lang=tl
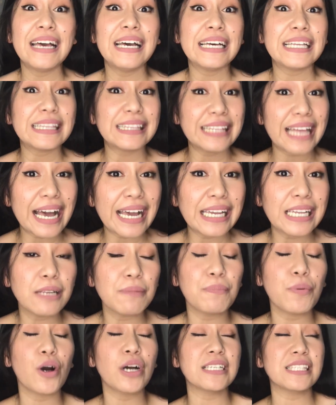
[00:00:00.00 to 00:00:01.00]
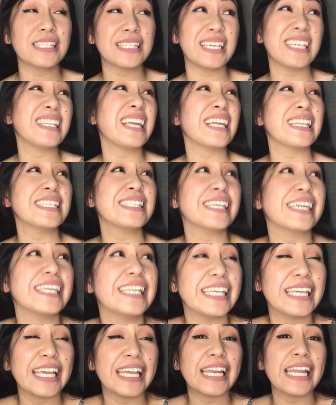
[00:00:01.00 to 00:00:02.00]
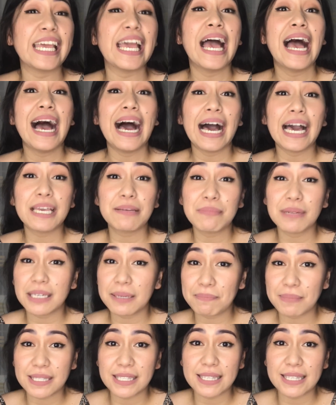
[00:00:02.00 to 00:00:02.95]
dahil po ang skin natin sa kilikili ay manipis